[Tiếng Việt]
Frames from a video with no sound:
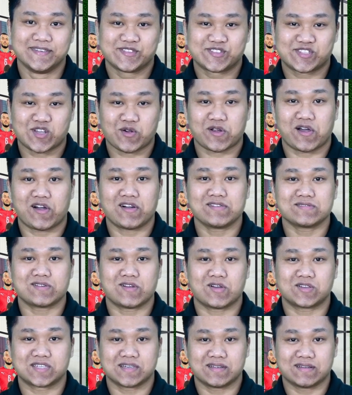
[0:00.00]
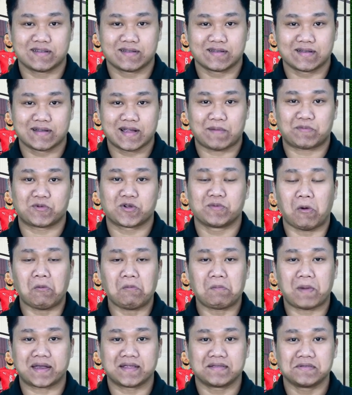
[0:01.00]
Sau đó họ sẽ gặp đội
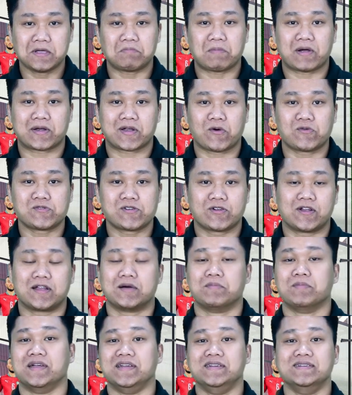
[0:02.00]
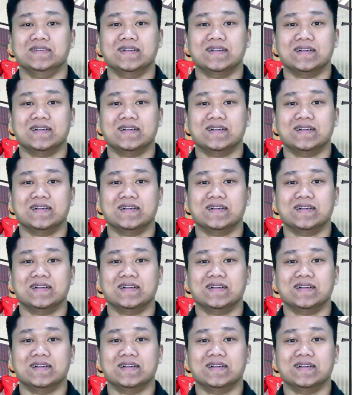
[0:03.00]
bóng mạnh nhất bảng đấu nữa đó là Bỉ